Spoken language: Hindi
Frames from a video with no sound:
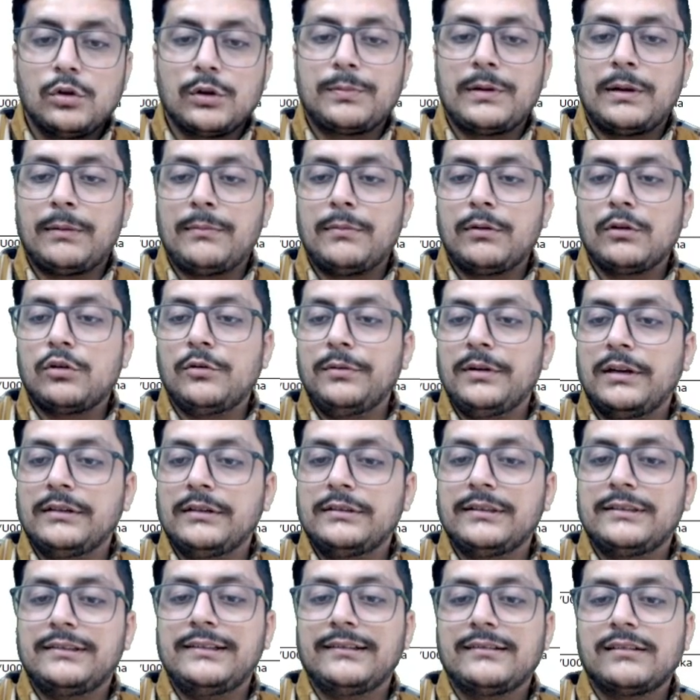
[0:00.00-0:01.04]
गोर ब्राह्मण को
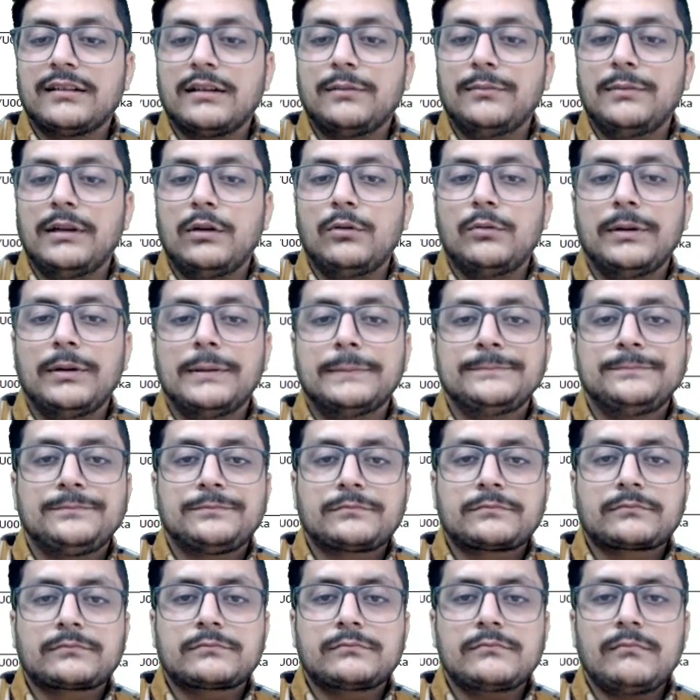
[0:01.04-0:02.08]
भी हंड्रेड सीट्स का मिला हुआ है
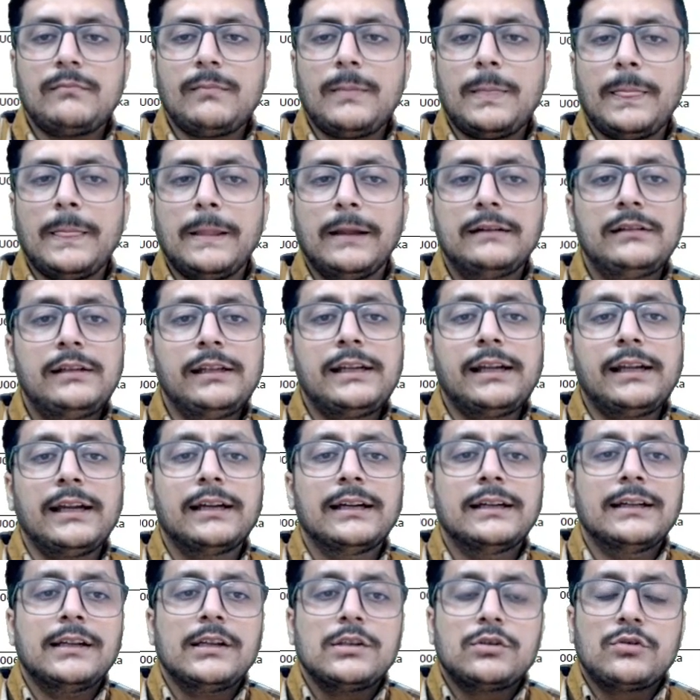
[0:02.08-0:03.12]
ठीक
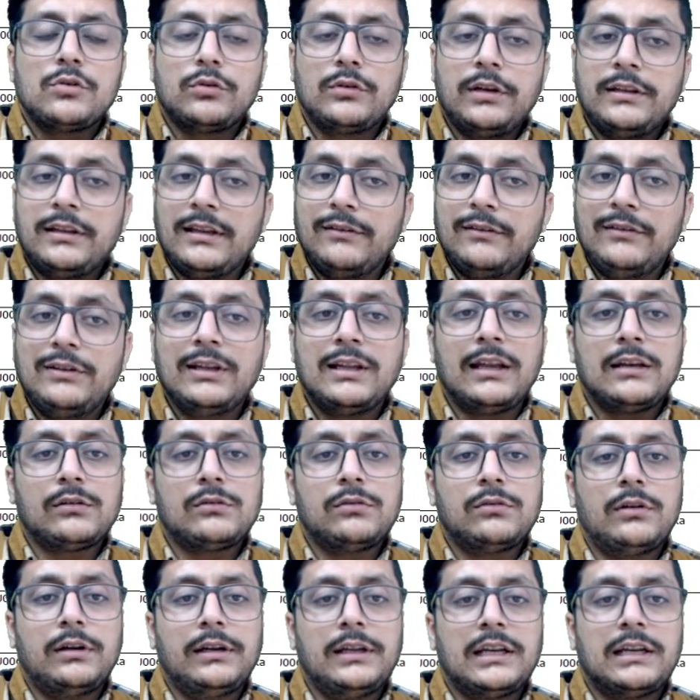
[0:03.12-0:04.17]
है चौधरी
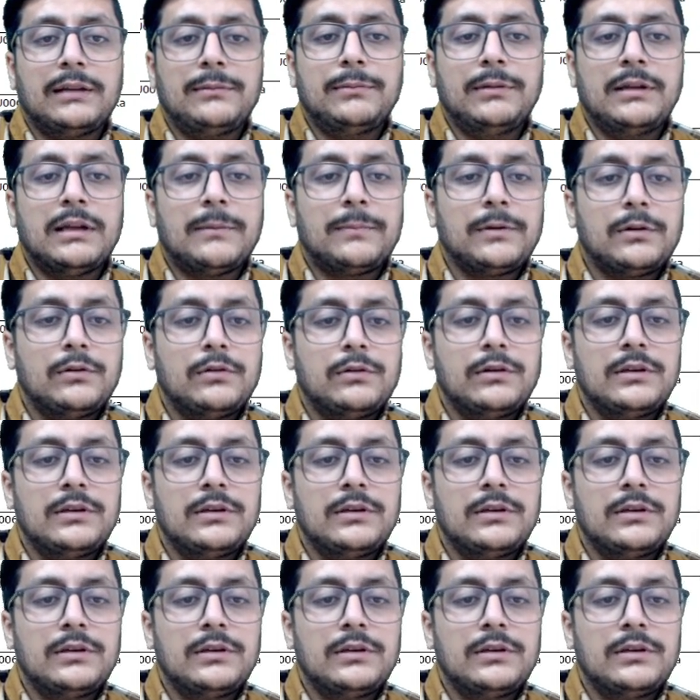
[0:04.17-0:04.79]
देवीलाल को हरियाणा में यहाँ